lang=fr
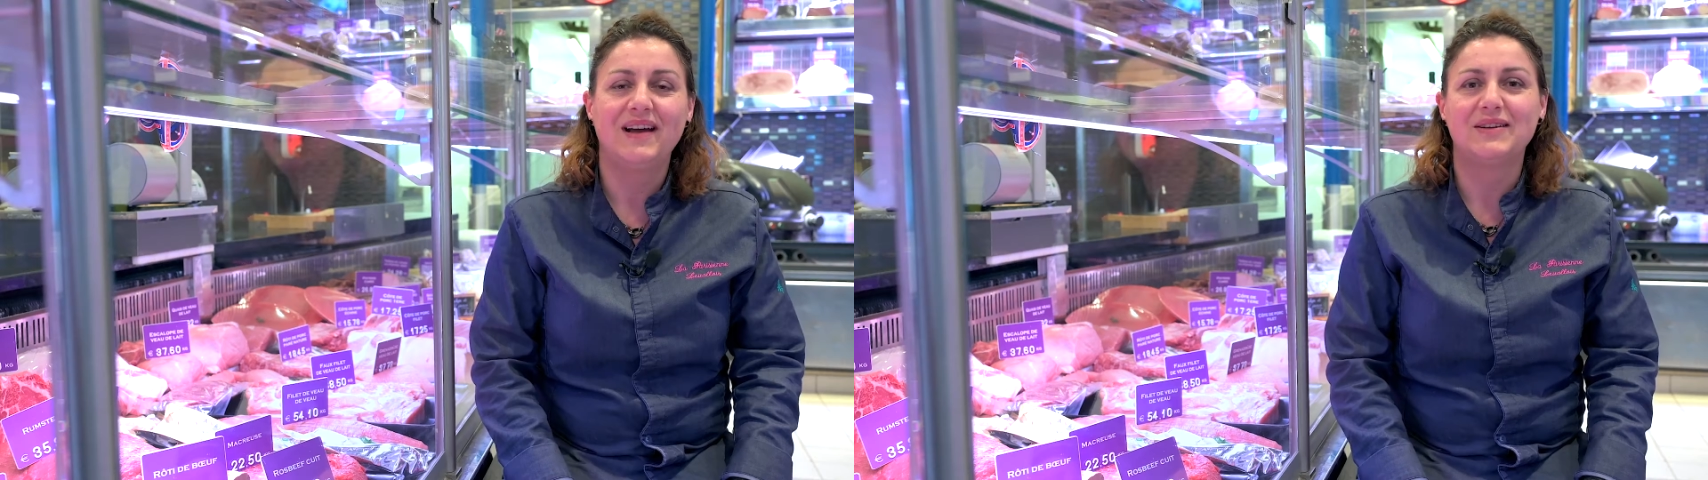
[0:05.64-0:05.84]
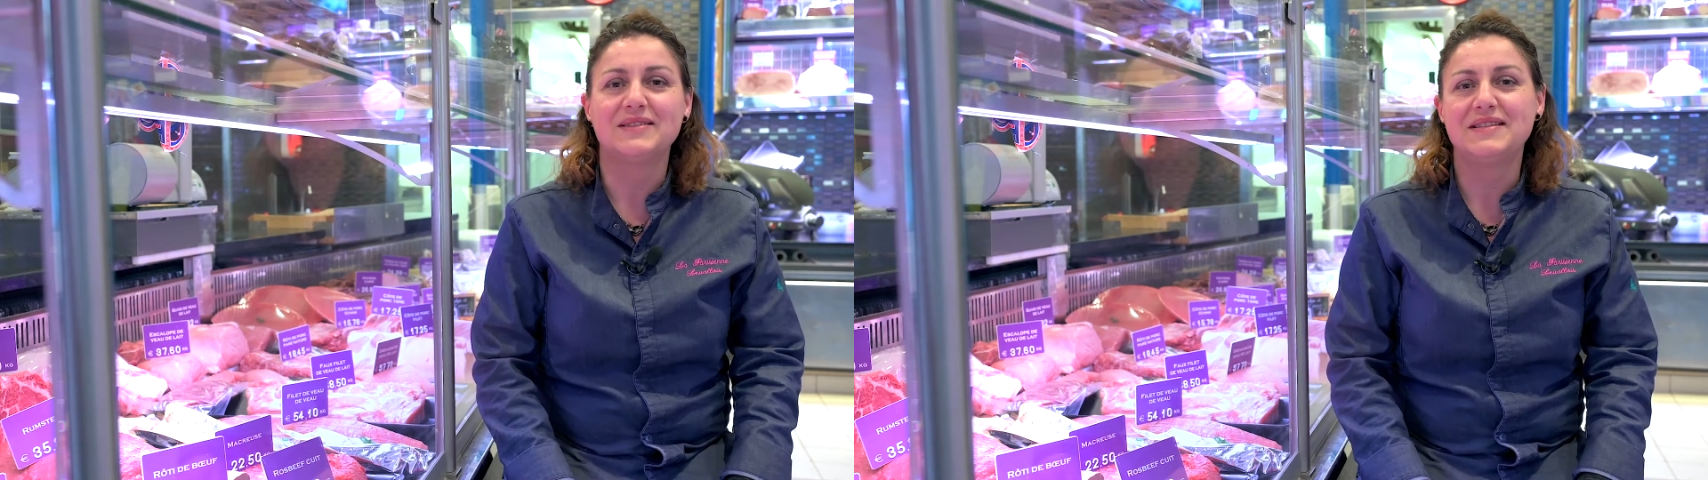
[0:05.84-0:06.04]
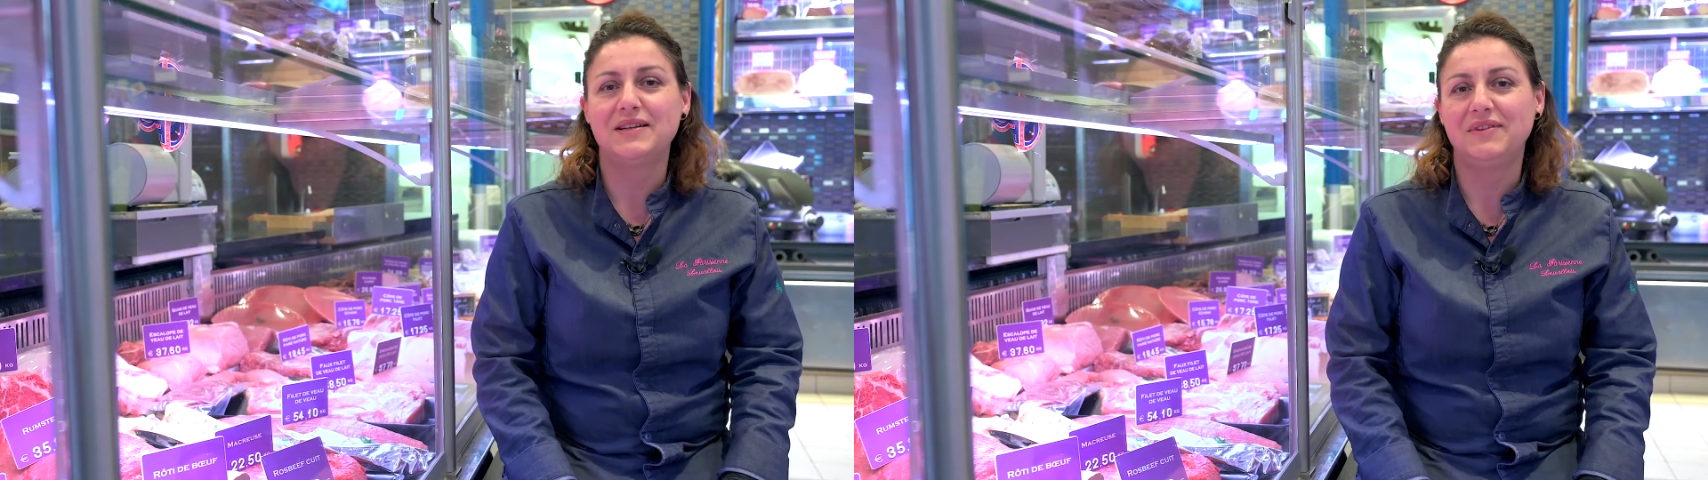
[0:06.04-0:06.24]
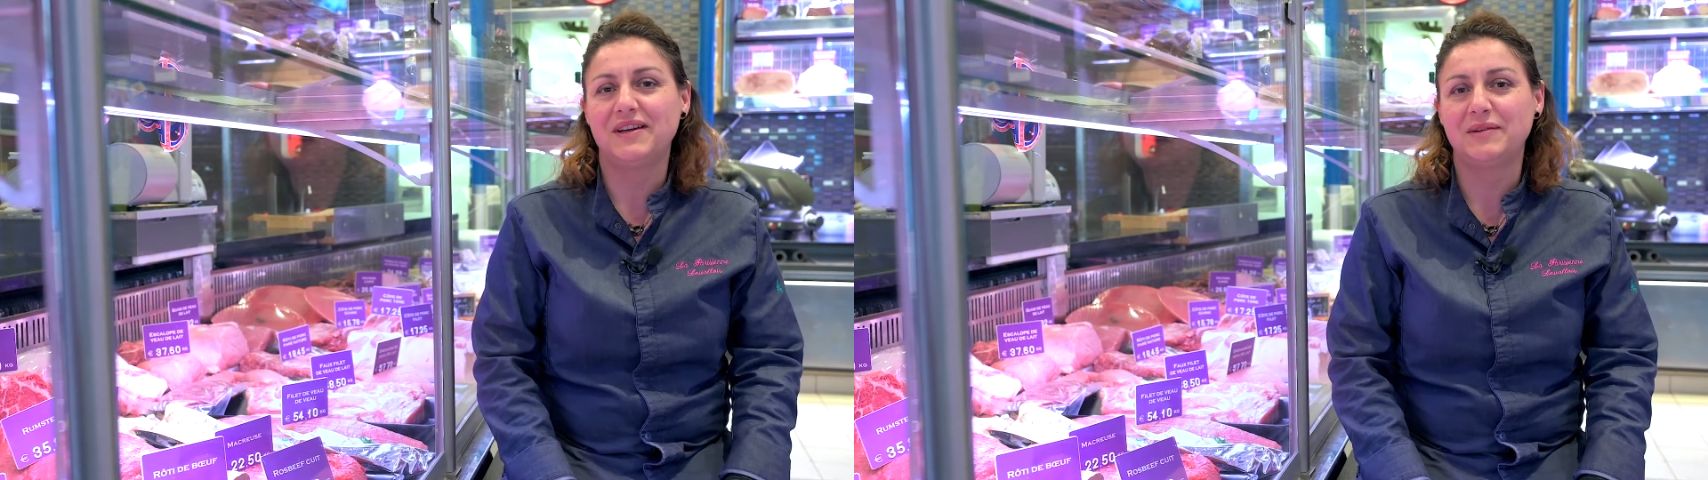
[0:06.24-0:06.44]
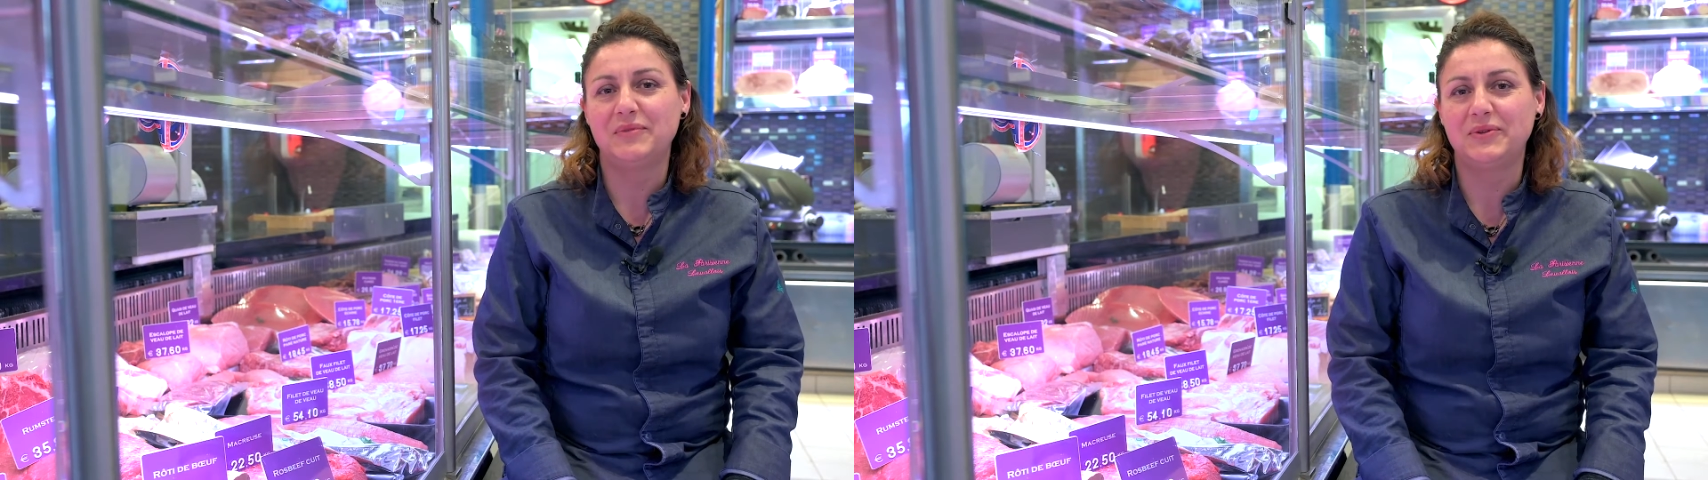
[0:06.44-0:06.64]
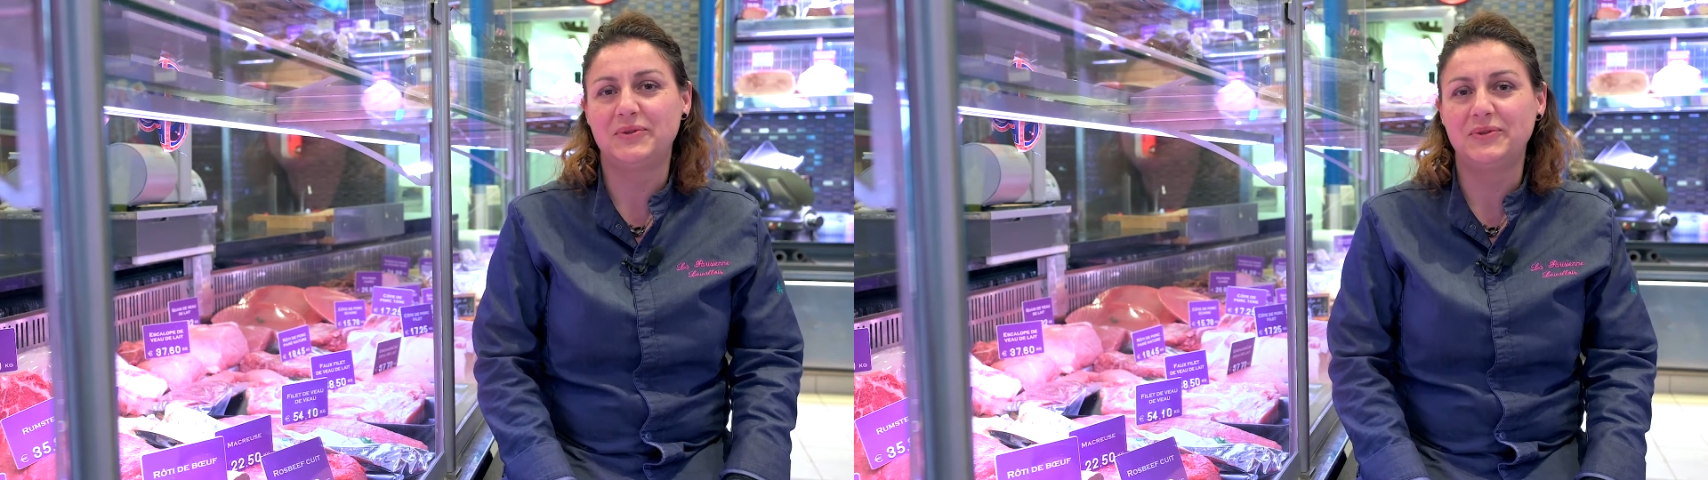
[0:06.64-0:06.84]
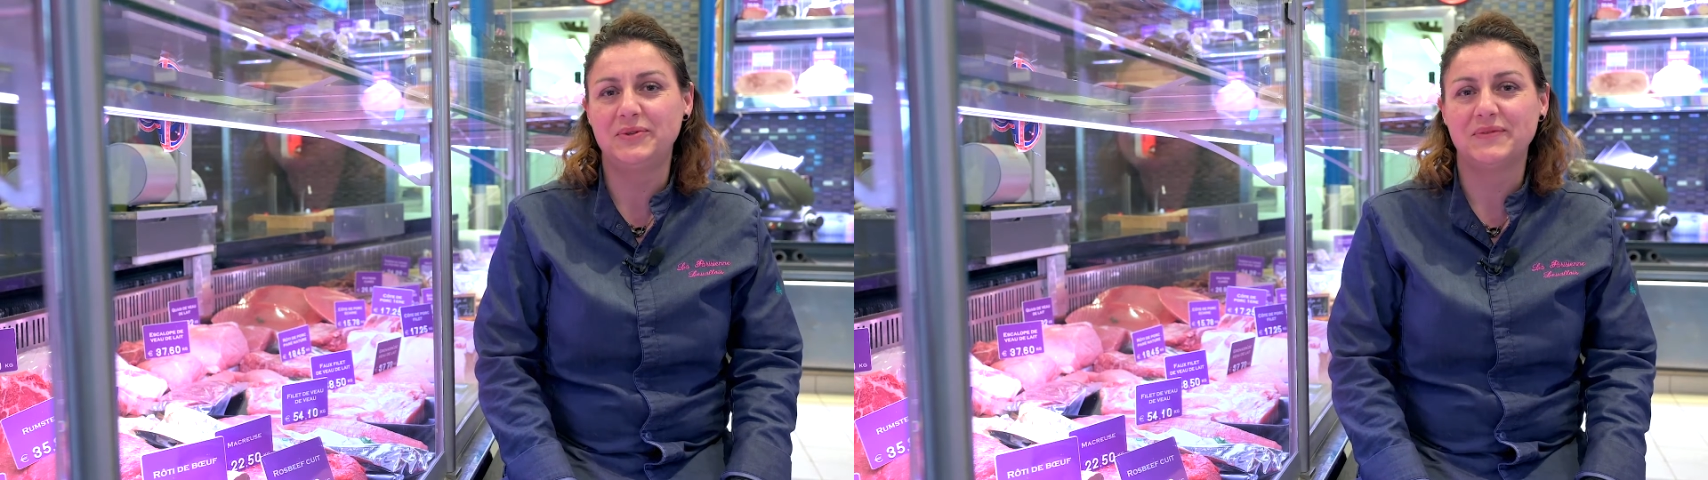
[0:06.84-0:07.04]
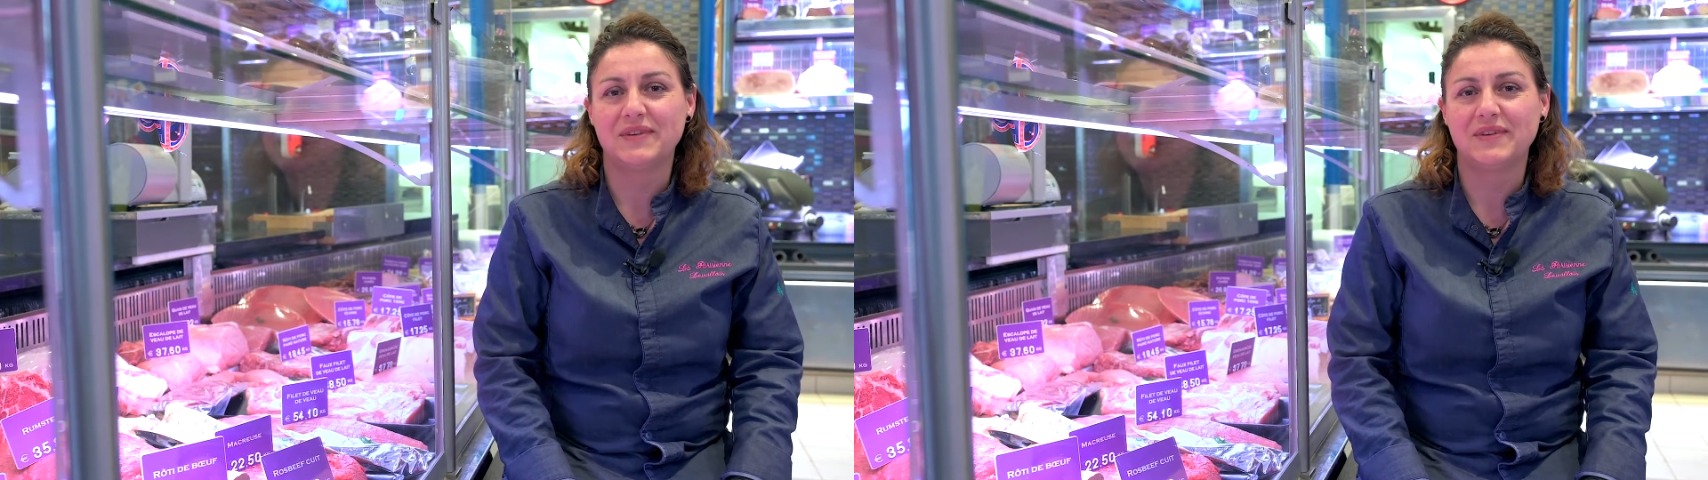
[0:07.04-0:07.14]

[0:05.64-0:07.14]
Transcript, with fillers: Alors, Sylvia Ribeiro,